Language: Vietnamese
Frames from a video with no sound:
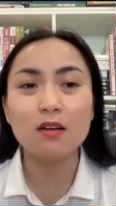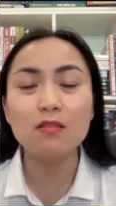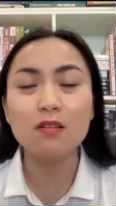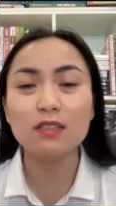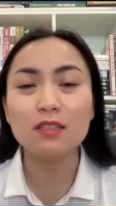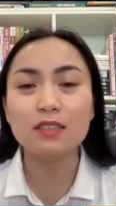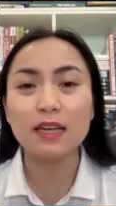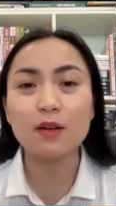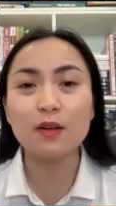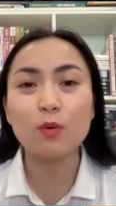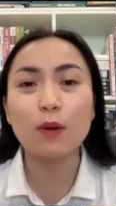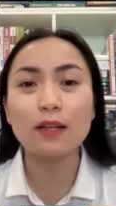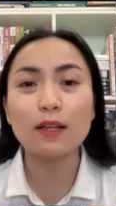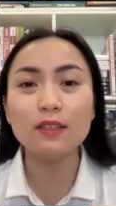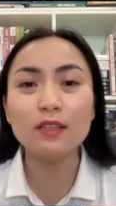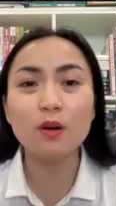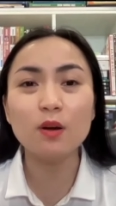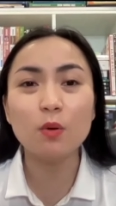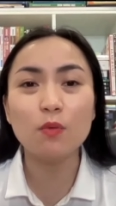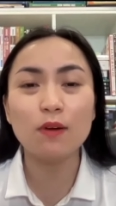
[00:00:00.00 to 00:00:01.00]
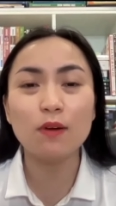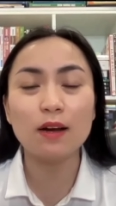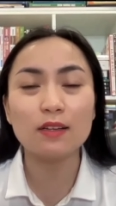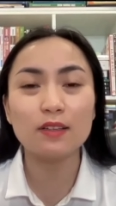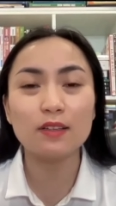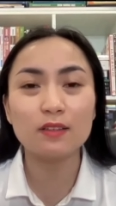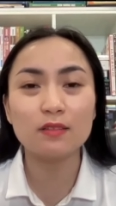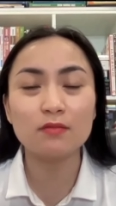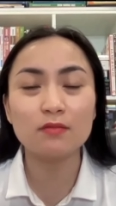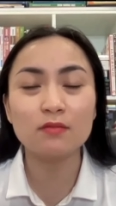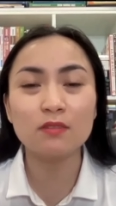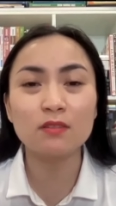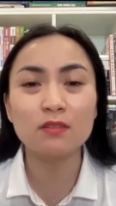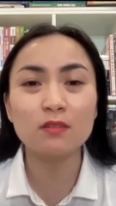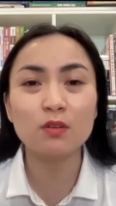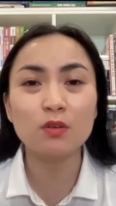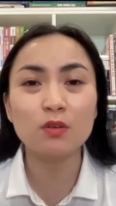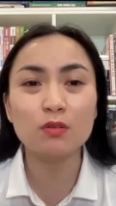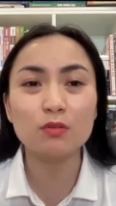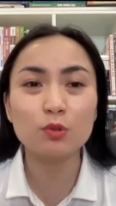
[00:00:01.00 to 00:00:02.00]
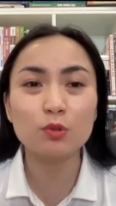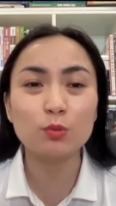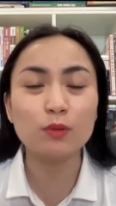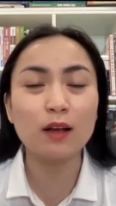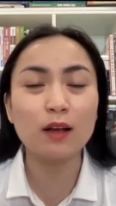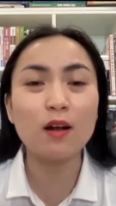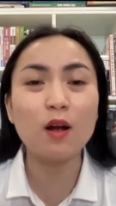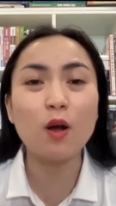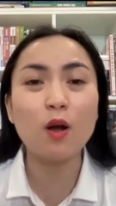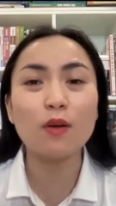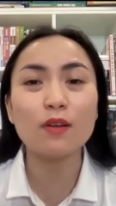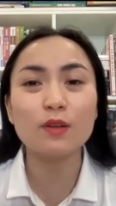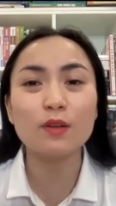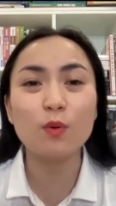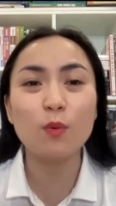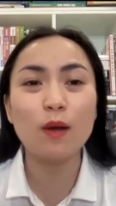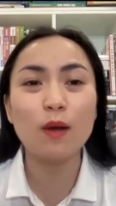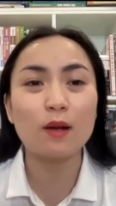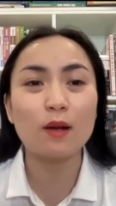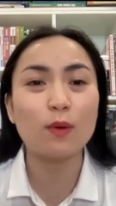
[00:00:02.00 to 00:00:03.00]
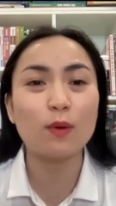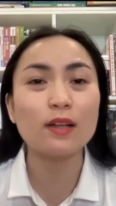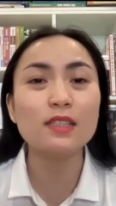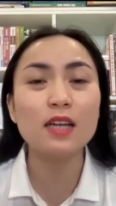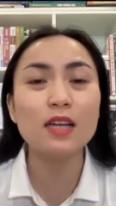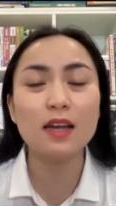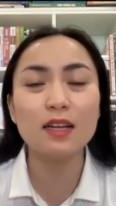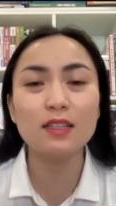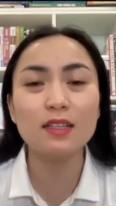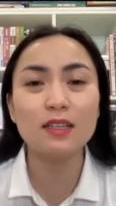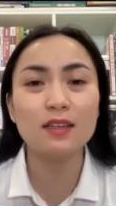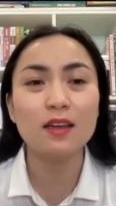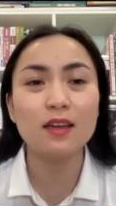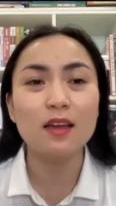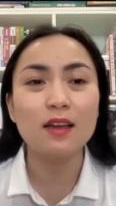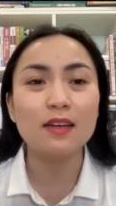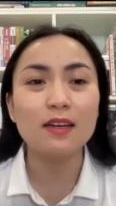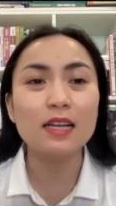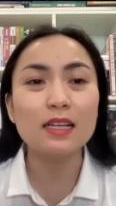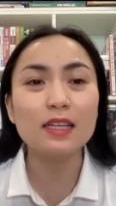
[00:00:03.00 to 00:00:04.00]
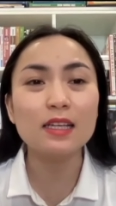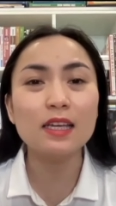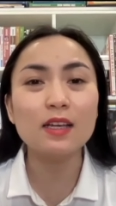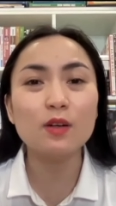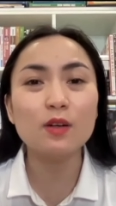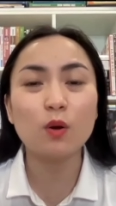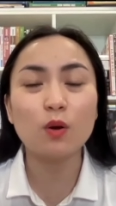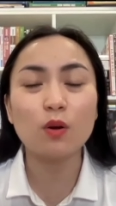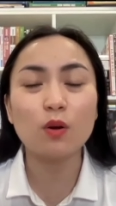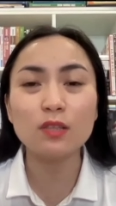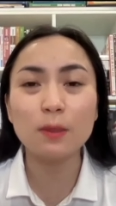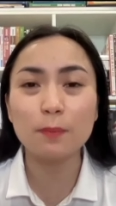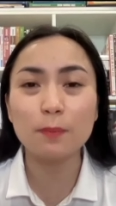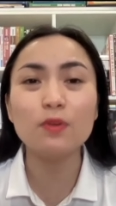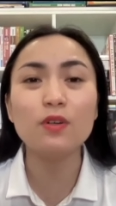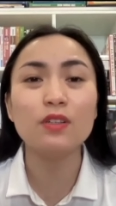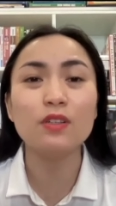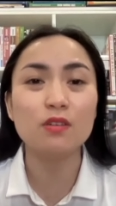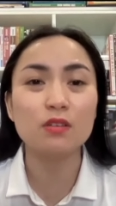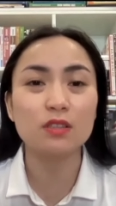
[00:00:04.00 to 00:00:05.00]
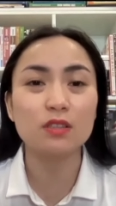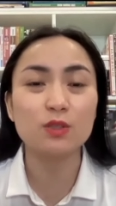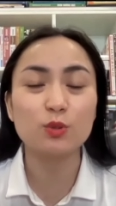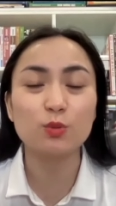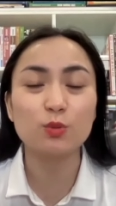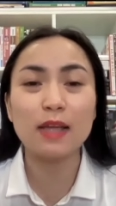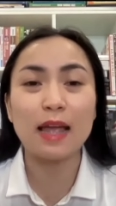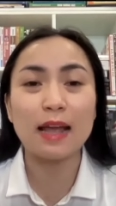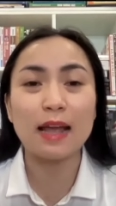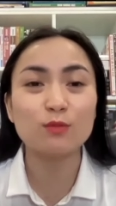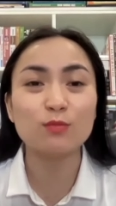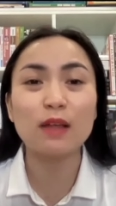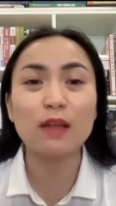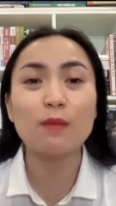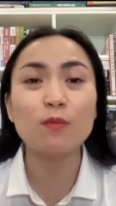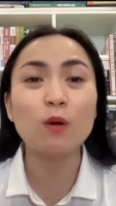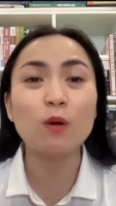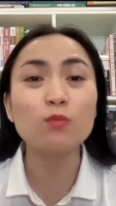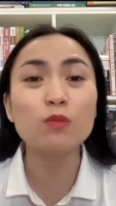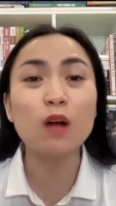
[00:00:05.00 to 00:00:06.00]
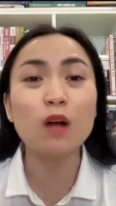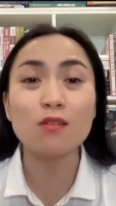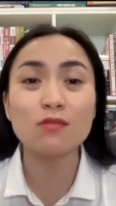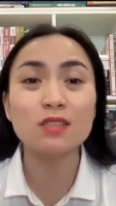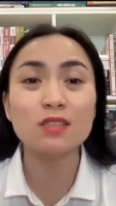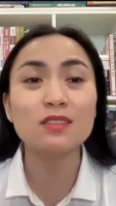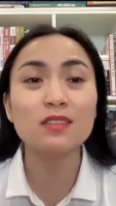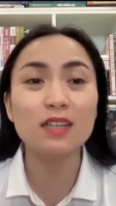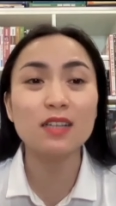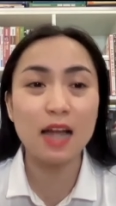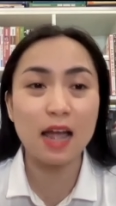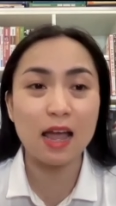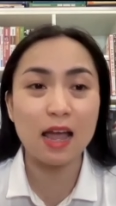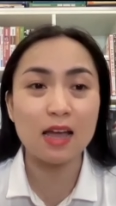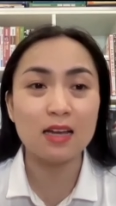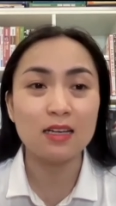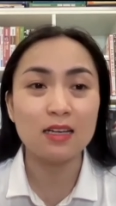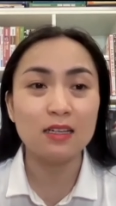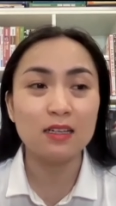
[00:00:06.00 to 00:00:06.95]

lửa cháy quá nhiều và ừ, chúng ta gọi cứu hỏa quá trễ thì đến khi có dập lửa được thì trong nhà chúng ta cũng không còn gì nữa cả